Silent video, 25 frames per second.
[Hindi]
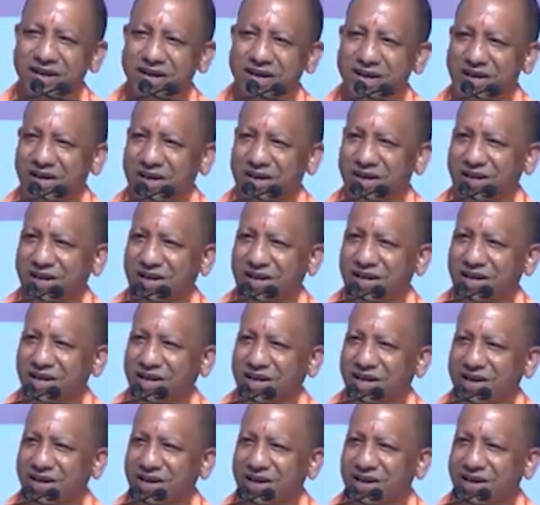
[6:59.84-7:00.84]
कारण है
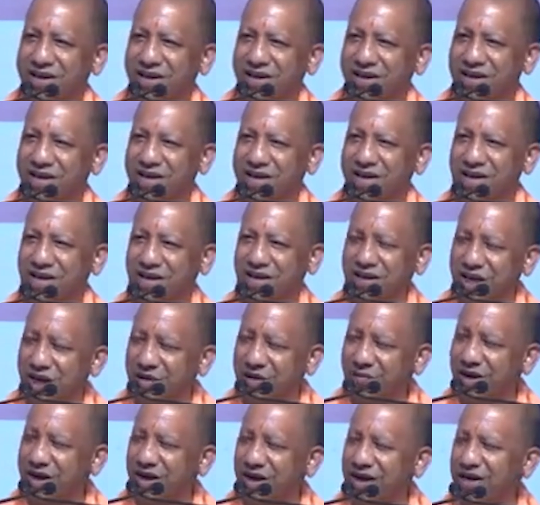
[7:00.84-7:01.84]
कि न
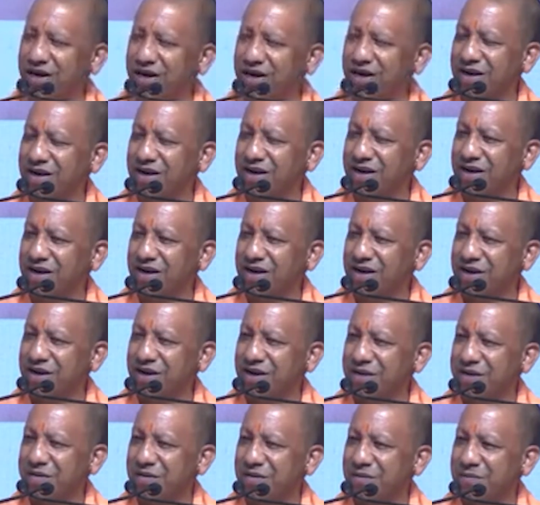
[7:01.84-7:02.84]
केवल
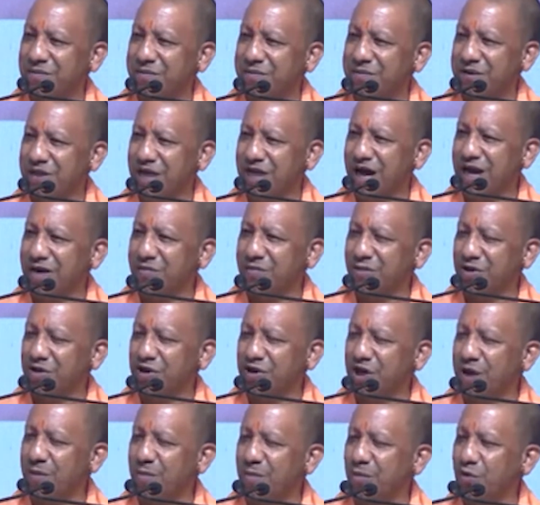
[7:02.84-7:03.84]

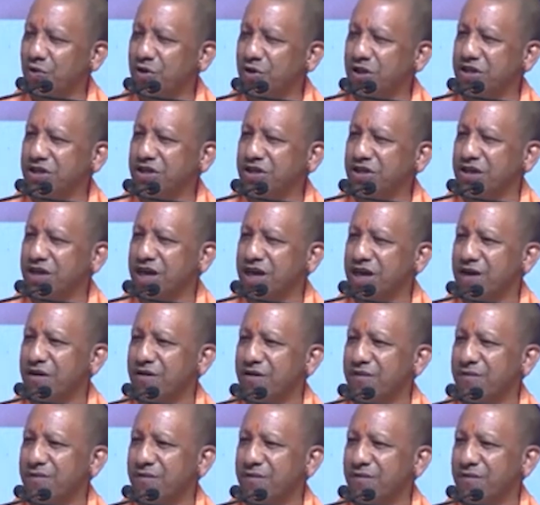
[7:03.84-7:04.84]
प्रधानमंत्री मोदी जी के
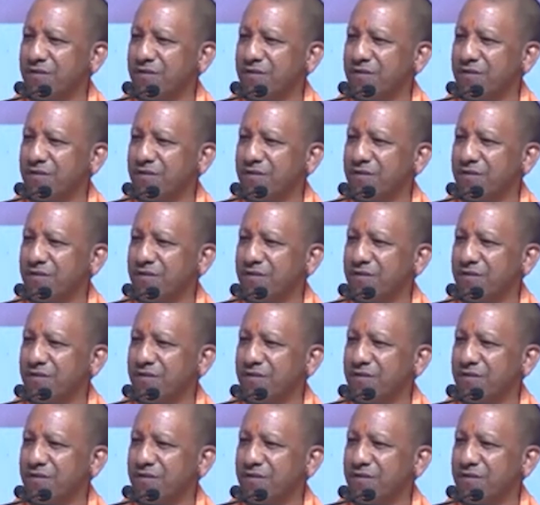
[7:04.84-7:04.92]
